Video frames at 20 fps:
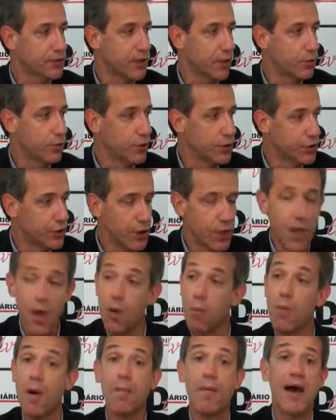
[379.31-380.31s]
da Saúde,
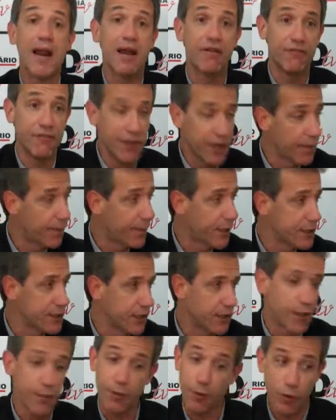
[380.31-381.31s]
uma maravilha para
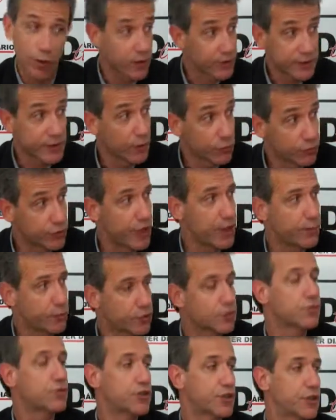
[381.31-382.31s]
Diadema, nós não
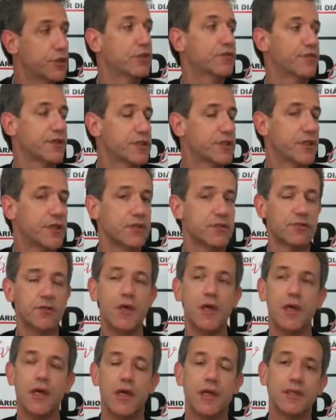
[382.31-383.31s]
temos conseguido fazer isso
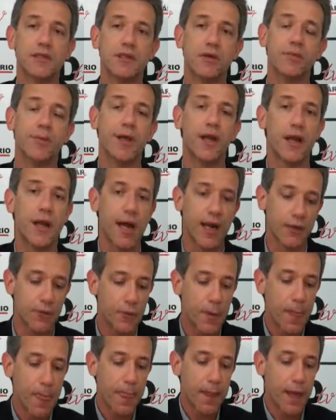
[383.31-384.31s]
em São
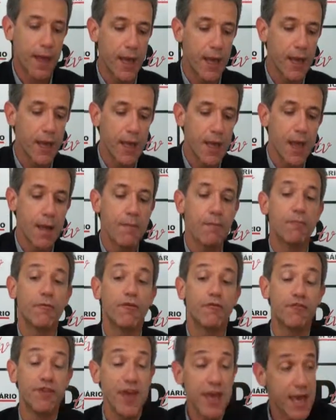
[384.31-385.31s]
Bernardo, né?
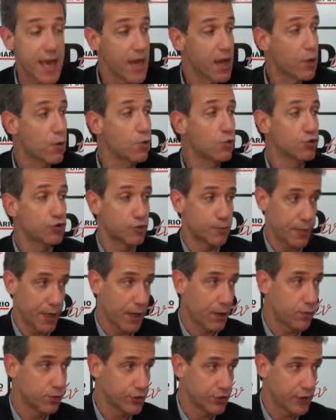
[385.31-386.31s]
Vem recursos
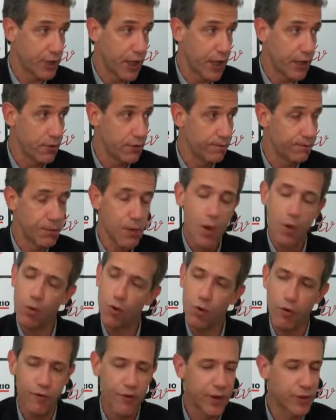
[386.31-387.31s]
para custeio, o
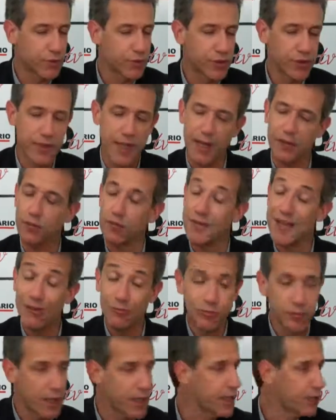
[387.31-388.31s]
governo do estado
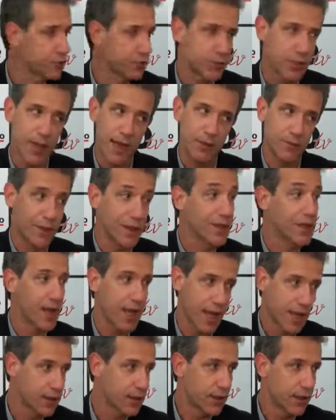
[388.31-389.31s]
não tem ajudado em
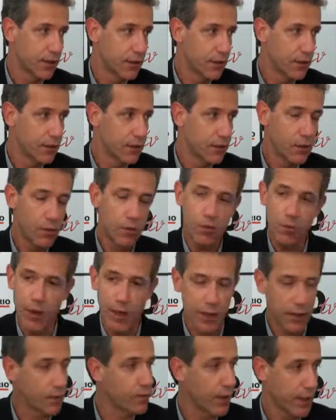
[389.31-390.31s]
nada, com
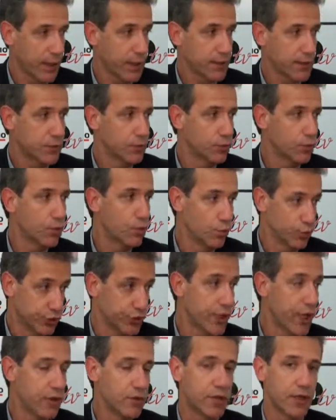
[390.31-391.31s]
a, com a questão do
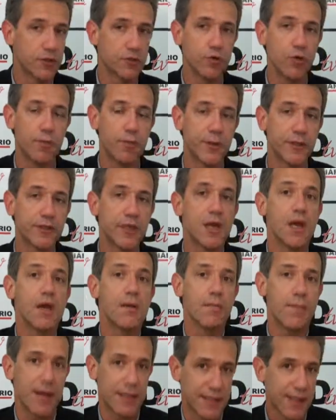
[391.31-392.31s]
custeio das UPAs,
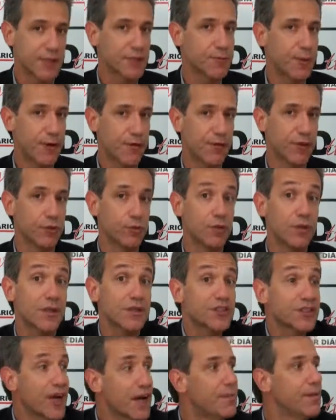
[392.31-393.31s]
mas as
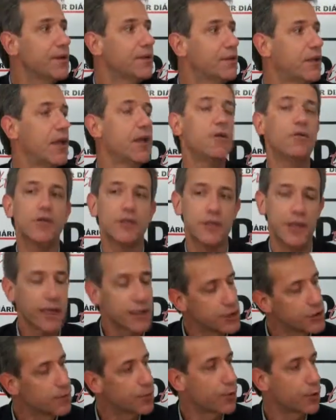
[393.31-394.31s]
prefeituras já mantêm
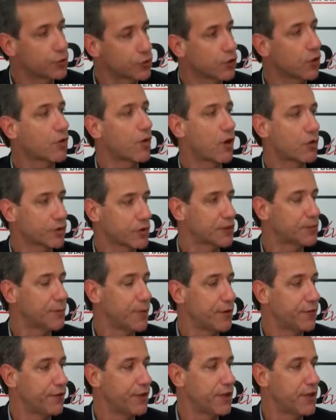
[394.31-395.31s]
unidades de pronto-socorros nas
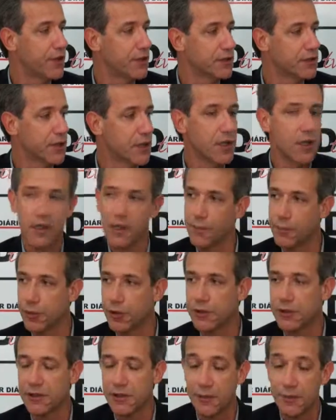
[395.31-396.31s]
periferias. E,
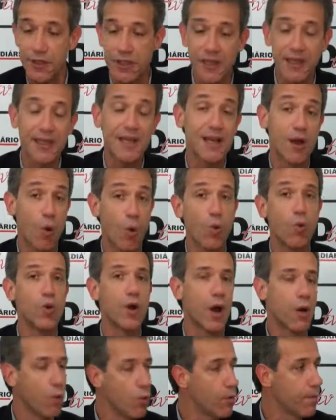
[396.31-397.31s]
portanto, à medida que
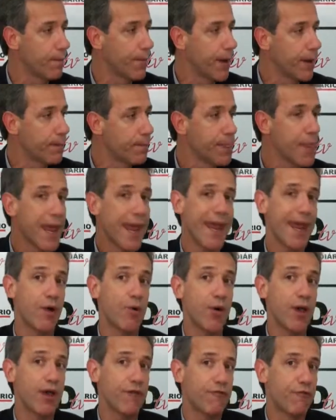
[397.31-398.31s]
inaugura a UPA, é
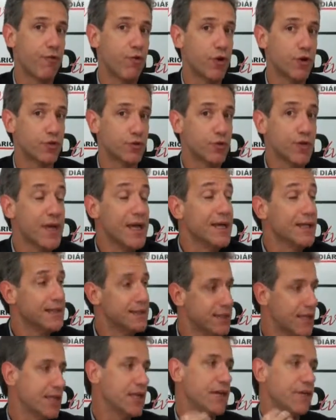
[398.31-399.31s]
um reforço
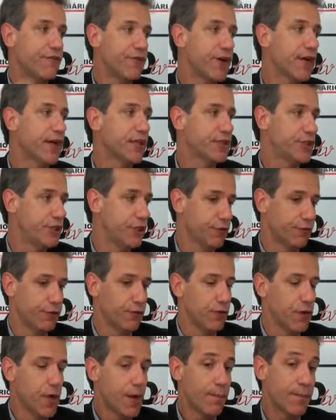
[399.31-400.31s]

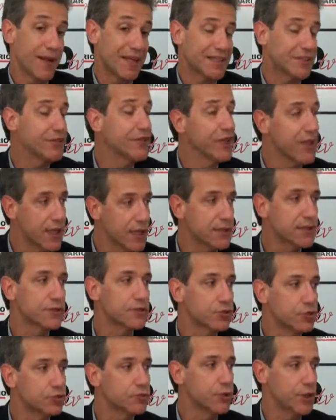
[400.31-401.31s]
significativo para as
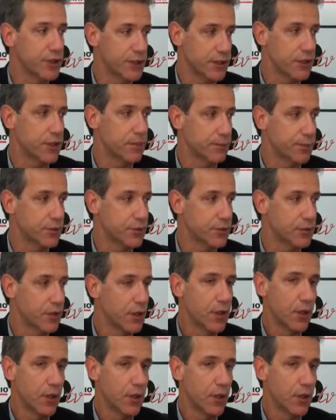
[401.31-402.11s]
finanças dos municípios.